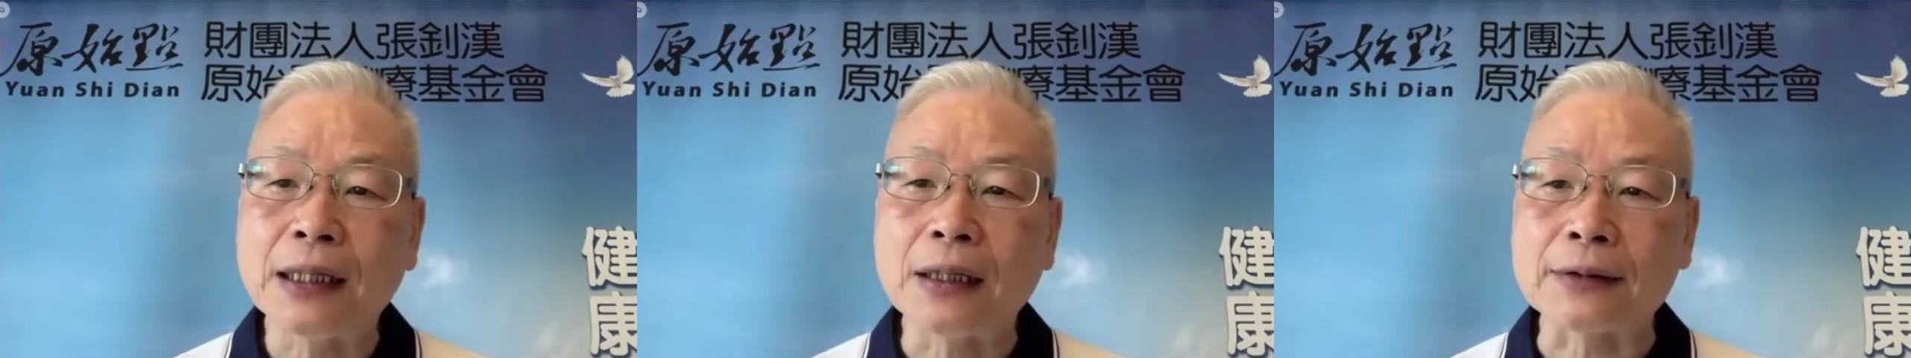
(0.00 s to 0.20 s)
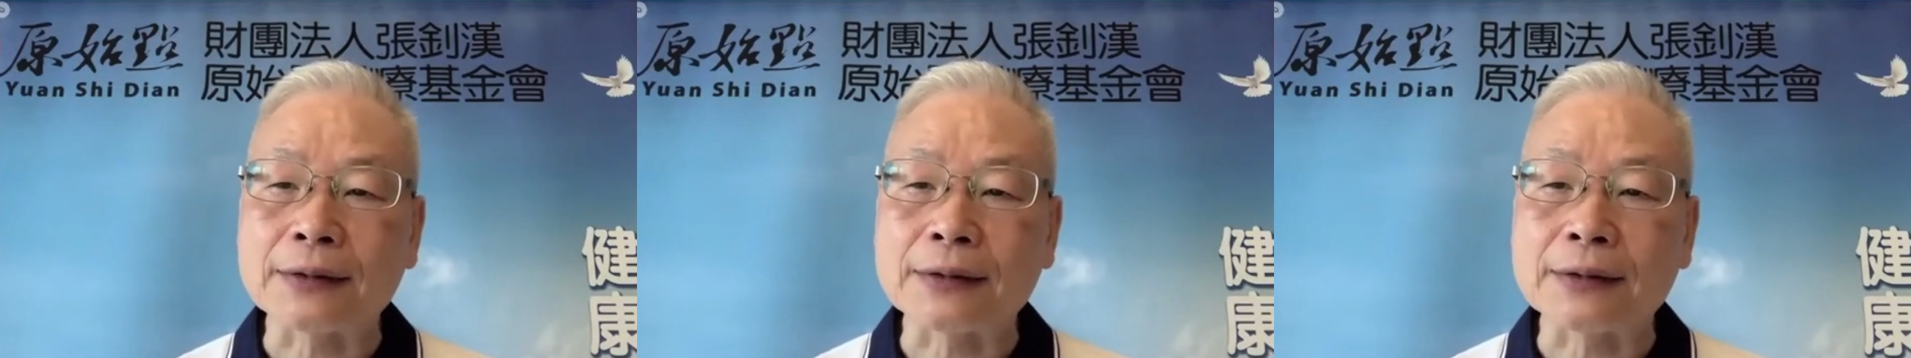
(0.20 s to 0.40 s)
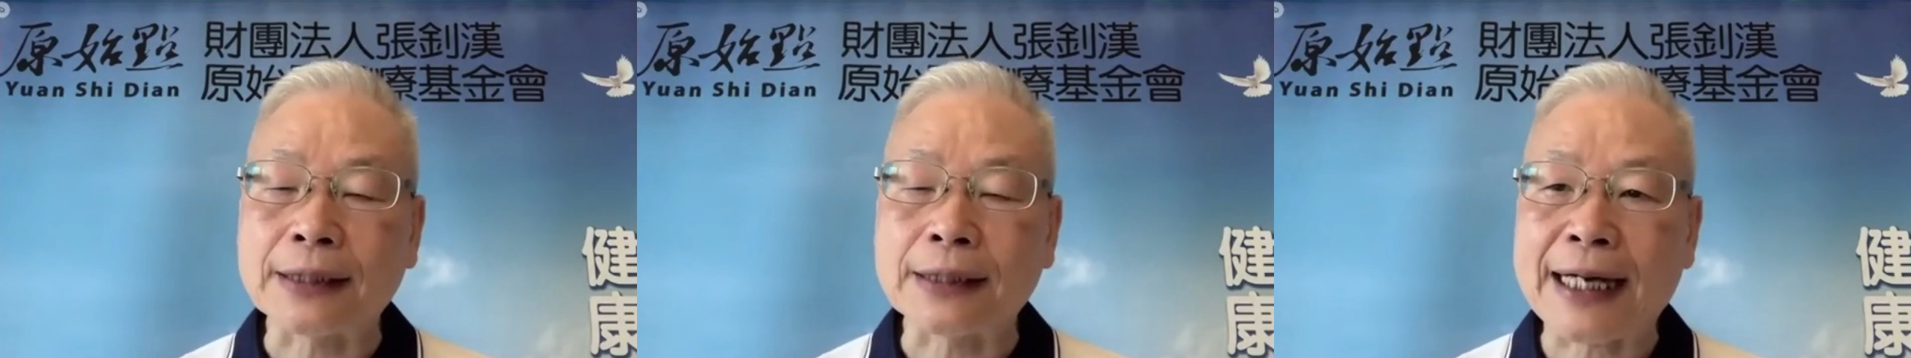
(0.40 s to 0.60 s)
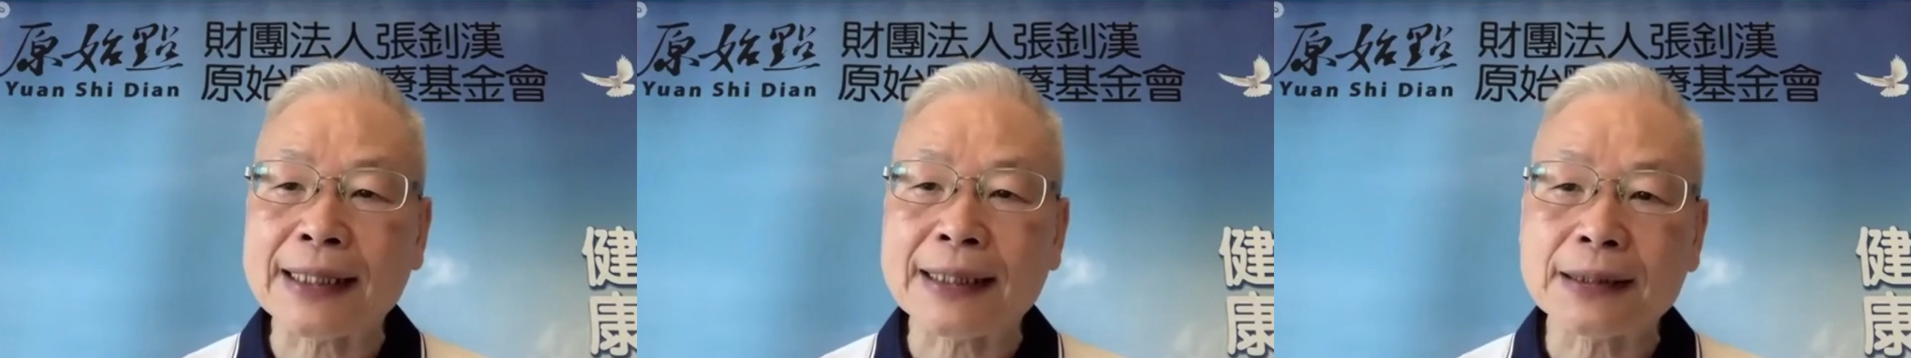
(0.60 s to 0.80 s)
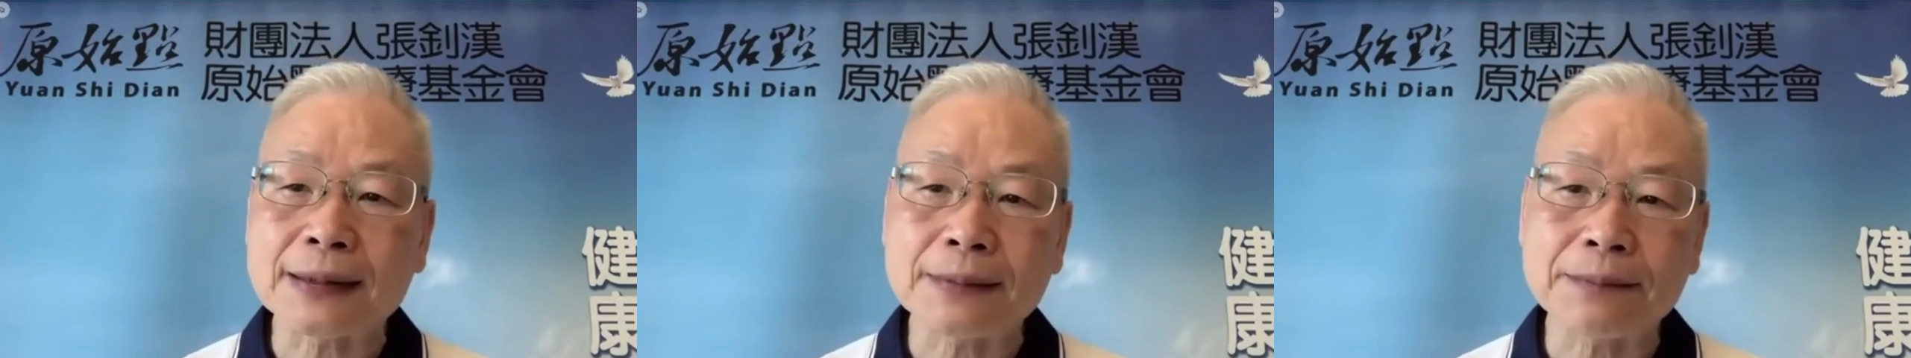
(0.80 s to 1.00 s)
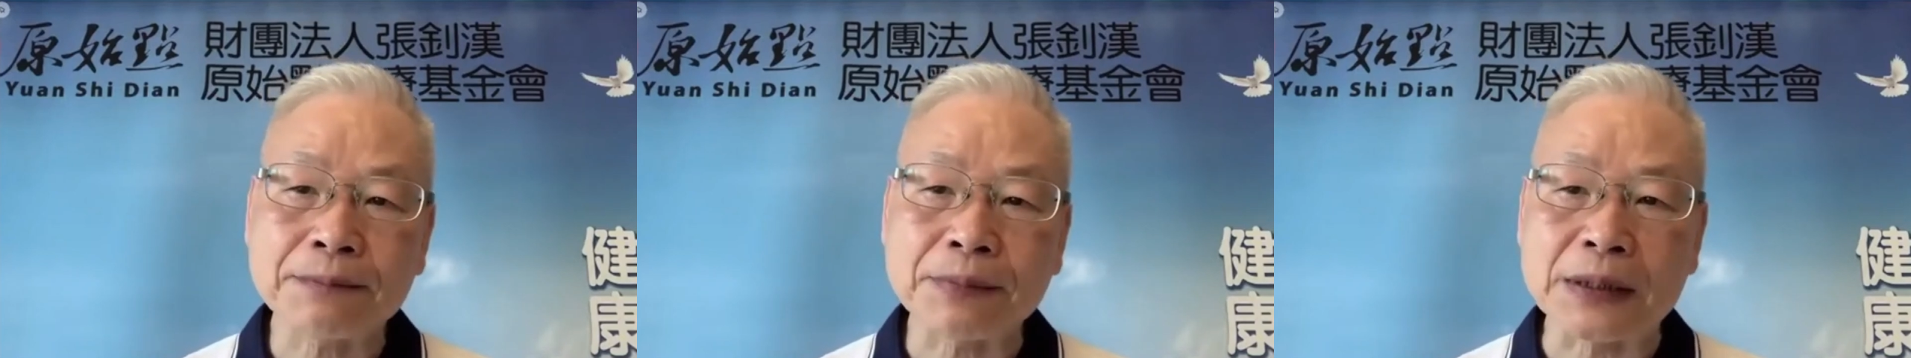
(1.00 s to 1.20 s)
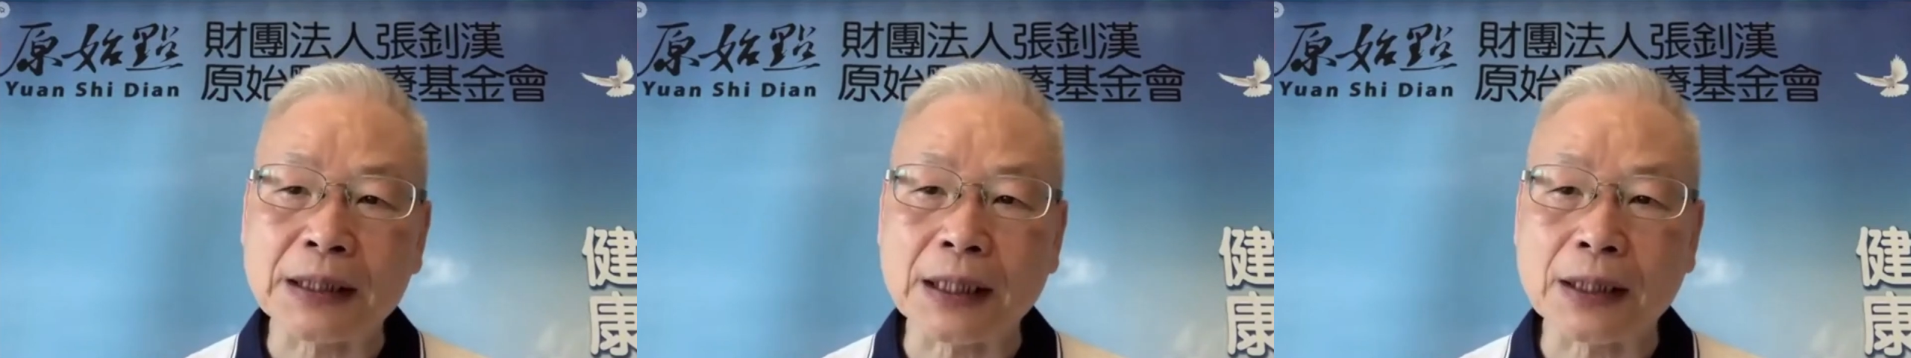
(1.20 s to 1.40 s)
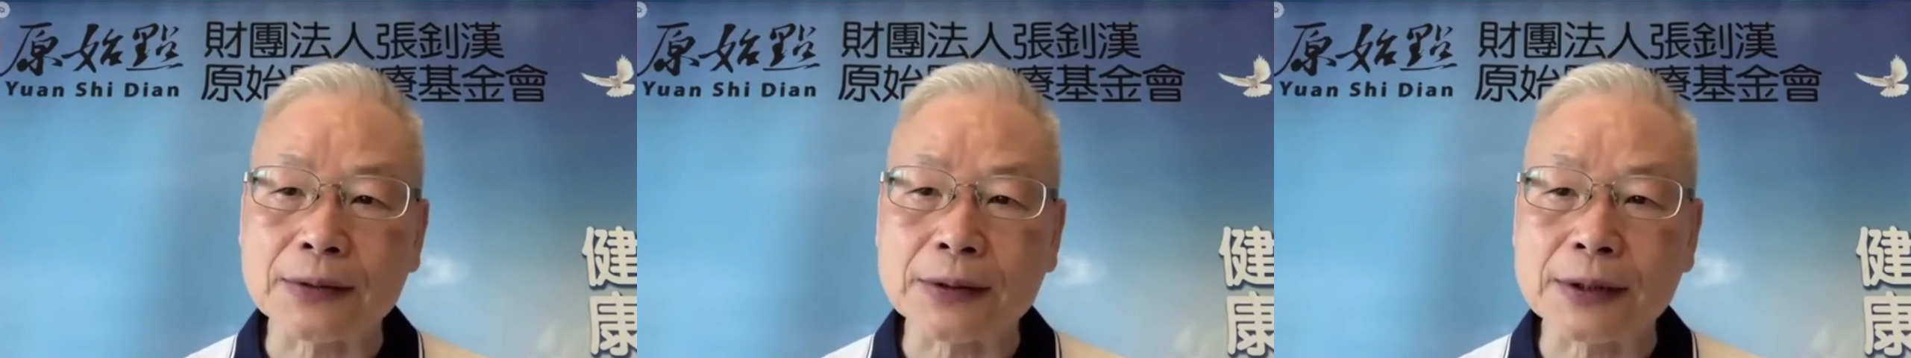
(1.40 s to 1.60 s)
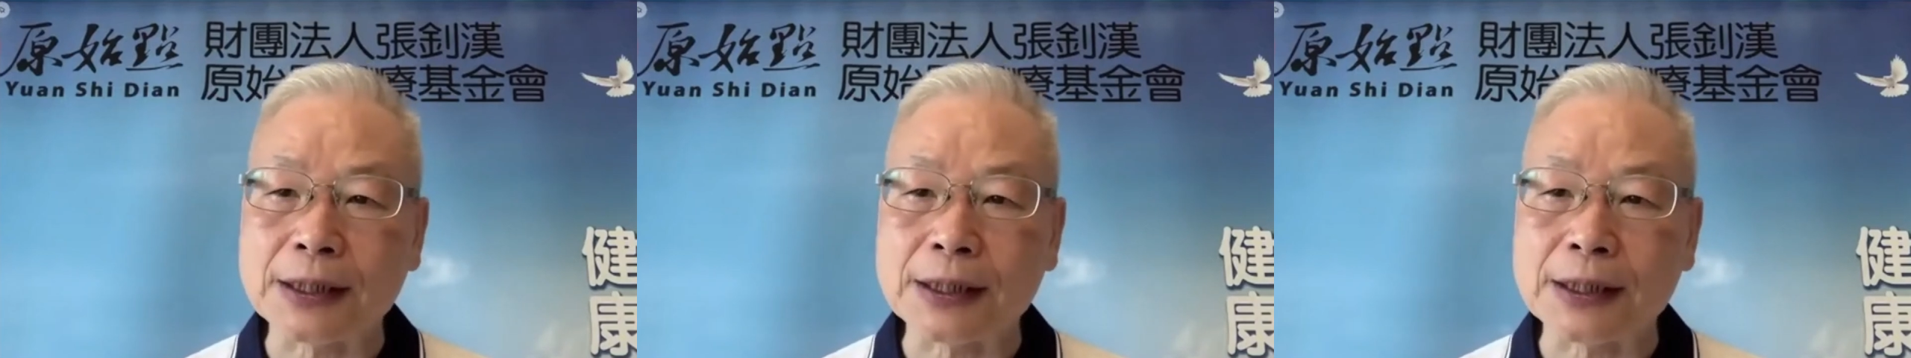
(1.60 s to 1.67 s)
啊，汤比较